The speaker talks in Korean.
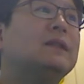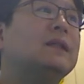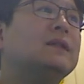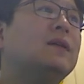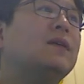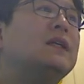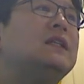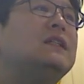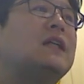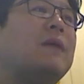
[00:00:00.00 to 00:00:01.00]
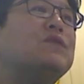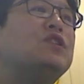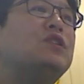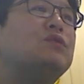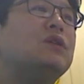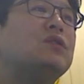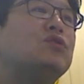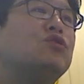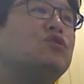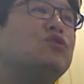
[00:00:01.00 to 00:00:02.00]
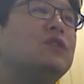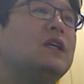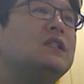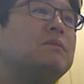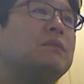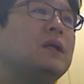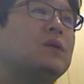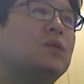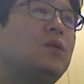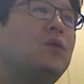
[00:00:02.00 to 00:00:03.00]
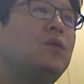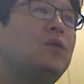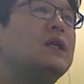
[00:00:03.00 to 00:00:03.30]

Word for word: 그래서 이 감시를 위해서 수술 중에 심박동,